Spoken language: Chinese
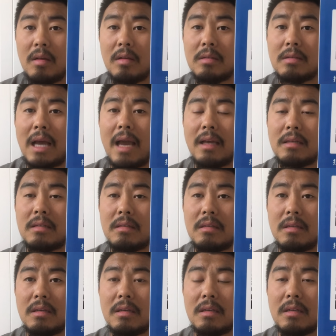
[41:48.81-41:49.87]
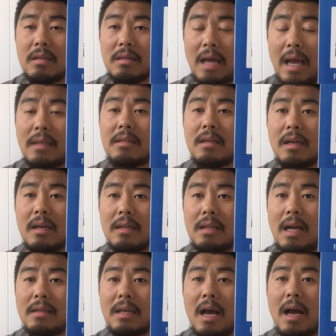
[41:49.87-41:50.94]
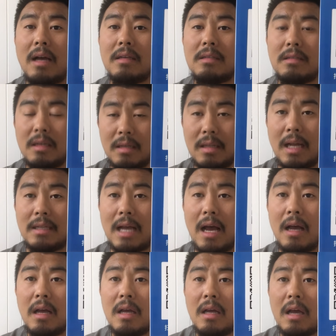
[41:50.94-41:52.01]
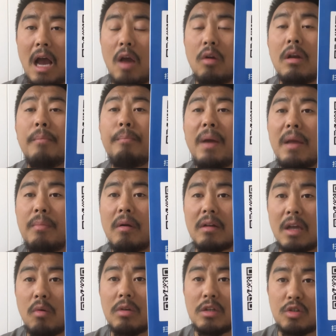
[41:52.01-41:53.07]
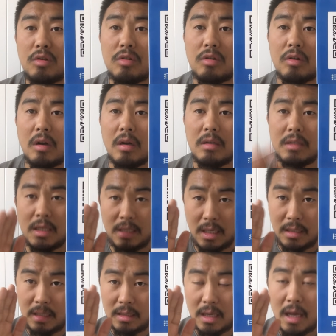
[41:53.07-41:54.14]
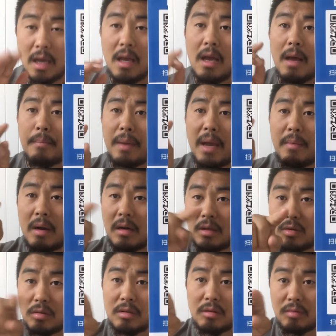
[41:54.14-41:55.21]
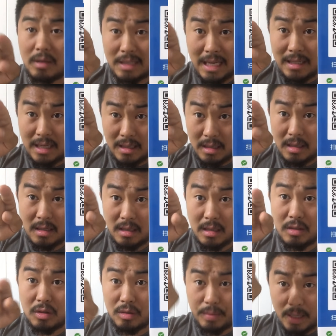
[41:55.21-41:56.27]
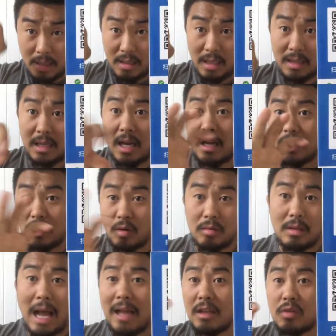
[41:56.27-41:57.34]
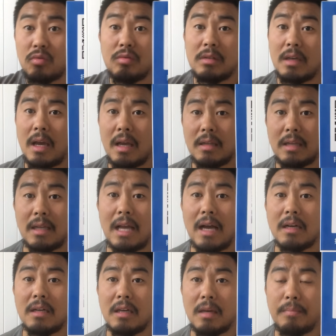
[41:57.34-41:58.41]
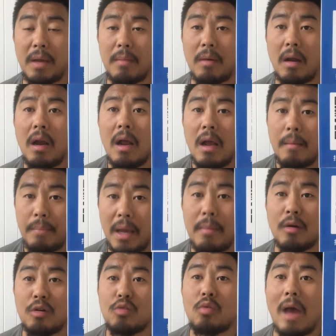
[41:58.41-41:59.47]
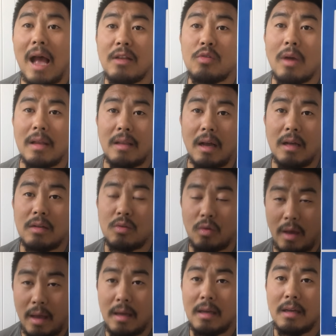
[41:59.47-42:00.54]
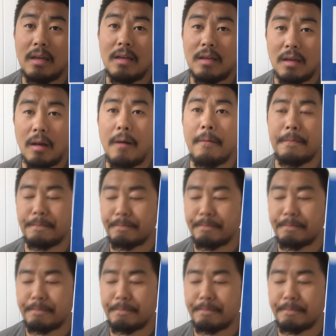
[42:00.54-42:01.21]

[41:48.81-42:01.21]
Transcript: 再一次感谢大家，谢谢大家。还有人 paper 给我的支持，谢谢谢谢 paper 呢，就是我在这个视频底下有大的注解，大家可以 paper paper 是最安全的，对啊，